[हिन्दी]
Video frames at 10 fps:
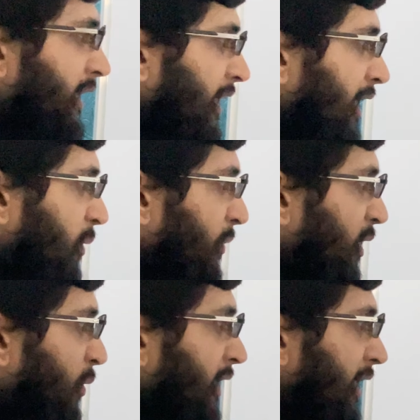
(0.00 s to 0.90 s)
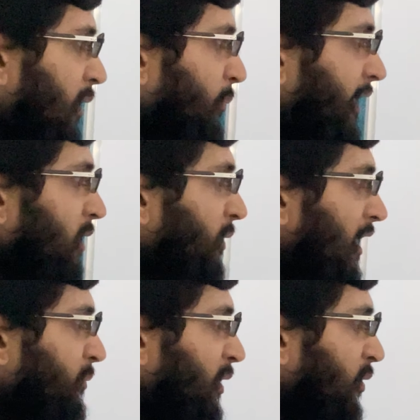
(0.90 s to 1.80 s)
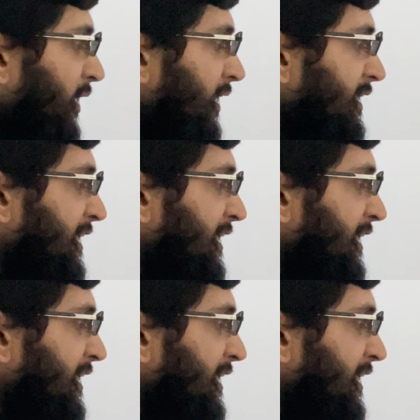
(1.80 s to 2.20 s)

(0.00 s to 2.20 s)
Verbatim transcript: ये क्लिपिंग हुई क्लिपिंग के बाद भी इन्होंने